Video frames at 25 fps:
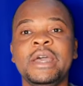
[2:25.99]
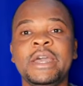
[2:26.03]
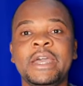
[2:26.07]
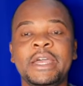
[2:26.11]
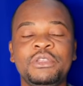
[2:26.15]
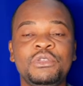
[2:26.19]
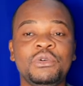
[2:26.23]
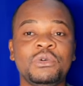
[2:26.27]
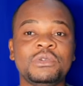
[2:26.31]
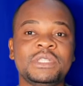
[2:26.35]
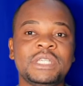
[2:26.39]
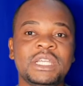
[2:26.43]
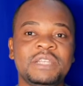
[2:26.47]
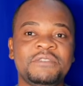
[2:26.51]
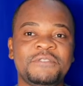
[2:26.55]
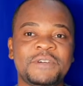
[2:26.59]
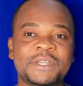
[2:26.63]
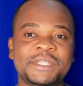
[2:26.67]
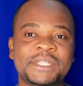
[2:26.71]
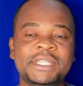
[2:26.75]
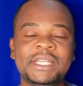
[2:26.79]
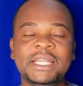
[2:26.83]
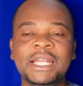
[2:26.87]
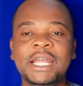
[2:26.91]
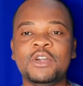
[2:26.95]
Et donc cette
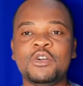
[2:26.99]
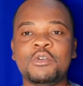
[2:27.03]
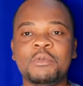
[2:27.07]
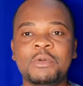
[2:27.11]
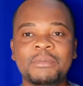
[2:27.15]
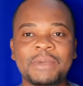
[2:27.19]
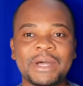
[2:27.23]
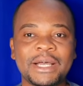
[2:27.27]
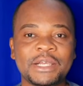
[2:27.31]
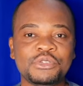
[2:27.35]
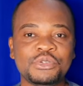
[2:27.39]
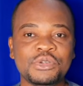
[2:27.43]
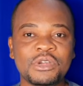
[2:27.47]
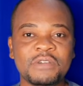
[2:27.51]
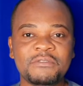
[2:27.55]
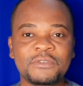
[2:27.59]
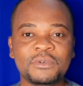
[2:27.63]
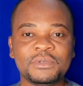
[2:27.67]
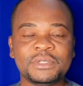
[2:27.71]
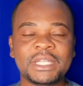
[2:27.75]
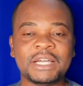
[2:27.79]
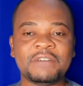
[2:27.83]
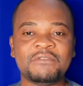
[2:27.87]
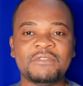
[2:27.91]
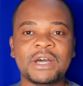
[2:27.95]
fois-ci, les commémorations
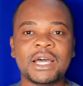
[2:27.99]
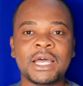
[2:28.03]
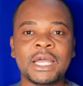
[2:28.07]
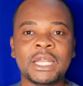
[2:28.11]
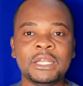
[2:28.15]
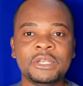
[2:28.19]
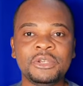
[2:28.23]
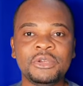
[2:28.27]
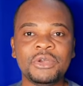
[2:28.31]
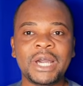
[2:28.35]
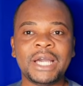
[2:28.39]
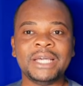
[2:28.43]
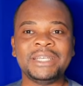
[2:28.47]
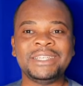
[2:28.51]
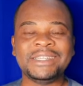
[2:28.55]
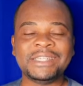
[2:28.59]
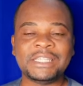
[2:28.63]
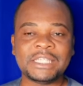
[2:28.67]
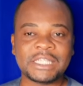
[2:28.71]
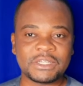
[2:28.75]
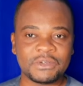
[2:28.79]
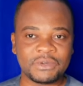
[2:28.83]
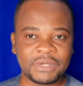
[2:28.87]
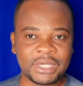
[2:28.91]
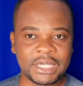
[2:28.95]
vont avoir lieu à
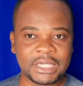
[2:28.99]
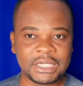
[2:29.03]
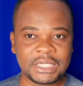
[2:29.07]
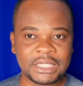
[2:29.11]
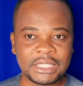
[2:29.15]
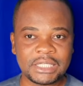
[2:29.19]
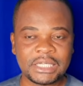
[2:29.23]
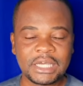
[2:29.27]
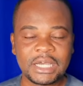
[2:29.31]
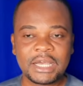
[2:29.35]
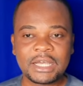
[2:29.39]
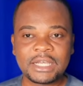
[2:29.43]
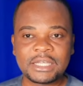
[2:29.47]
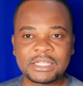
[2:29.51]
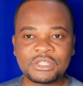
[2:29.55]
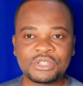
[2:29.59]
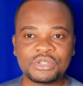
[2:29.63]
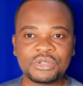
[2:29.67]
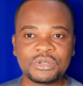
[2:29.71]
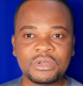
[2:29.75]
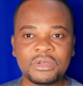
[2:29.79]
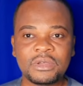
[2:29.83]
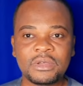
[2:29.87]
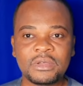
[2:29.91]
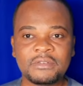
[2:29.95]
Kisangani
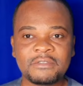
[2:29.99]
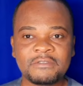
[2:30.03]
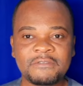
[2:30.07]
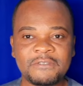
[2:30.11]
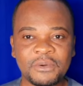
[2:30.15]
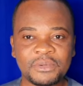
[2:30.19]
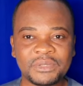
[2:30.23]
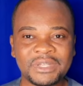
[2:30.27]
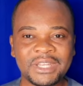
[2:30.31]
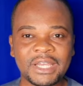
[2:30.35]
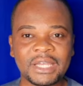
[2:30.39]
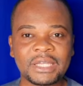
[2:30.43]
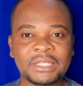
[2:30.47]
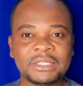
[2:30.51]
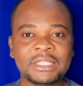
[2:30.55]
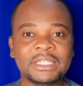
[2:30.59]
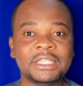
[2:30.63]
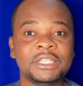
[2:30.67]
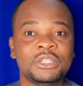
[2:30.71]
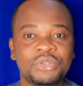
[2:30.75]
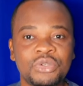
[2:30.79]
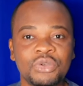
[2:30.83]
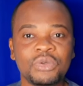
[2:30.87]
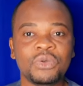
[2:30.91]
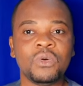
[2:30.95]
ce
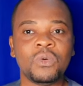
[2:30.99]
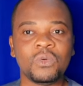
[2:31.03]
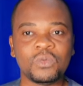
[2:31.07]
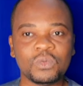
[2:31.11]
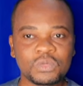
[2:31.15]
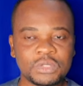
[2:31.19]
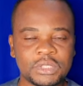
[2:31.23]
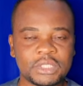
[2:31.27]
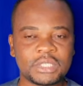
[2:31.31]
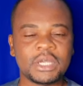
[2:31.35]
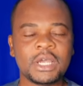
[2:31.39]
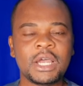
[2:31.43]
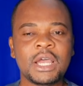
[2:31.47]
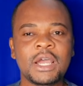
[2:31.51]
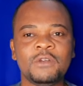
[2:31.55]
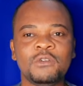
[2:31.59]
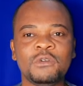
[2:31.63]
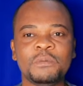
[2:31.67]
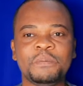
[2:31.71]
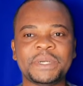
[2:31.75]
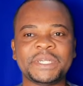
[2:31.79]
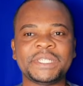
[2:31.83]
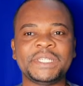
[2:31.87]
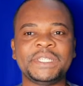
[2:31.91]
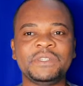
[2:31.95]
vendredi 2 août.
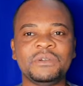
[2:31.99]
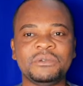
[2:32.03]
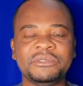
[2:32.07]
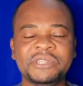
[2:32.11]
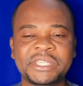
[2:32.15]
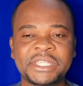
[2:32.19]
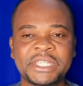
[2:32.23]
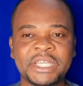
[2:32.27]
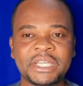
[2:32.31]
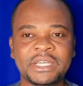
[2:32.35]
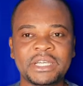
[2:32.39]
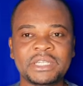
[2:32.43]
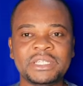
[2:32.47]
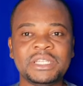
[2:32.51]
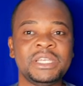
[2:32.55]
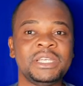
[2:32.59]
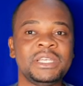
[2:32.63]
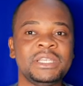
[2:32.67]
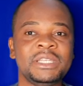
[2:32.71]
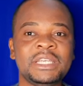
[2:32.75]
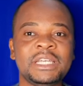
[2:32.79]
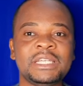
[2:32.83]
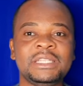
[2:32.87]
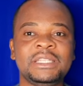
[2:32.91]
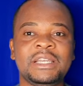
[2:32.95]
Le président Tshisekedi
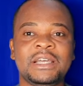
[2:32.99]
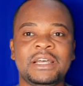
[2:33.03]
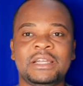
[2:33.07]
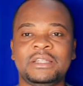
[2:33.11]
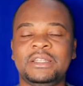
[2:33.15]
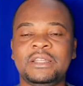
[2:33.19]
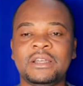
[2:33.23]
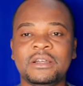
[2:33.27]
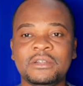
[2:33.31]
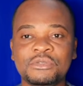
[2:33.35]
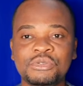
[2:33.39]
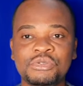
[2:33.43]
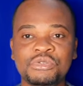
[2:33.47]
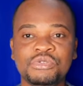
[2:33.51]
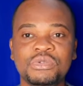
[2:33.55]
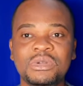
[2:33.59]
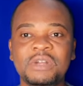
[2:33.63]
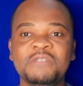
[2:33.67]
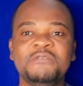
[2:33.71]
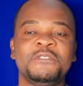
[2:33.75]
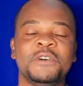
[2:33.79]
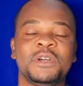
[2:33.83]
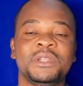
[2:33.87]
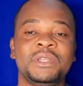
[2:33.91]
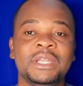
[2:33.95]
y était attendu,
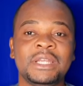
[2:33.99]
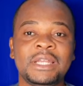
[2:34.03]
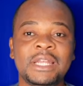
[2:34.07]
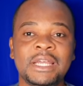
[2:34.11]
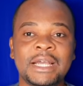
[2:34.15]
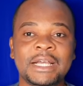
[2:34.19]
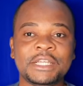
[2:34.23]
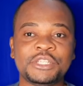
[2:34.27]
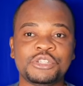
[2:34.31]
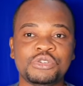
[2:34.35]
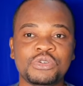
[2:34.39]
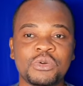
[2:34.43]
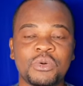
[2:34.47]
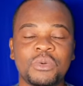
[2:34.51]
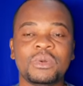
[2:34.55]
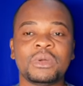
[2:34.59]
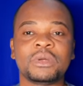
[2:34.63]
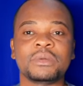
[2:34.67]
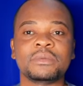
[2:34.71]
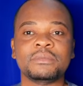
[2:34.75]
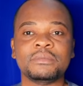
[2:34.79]
une forte délégation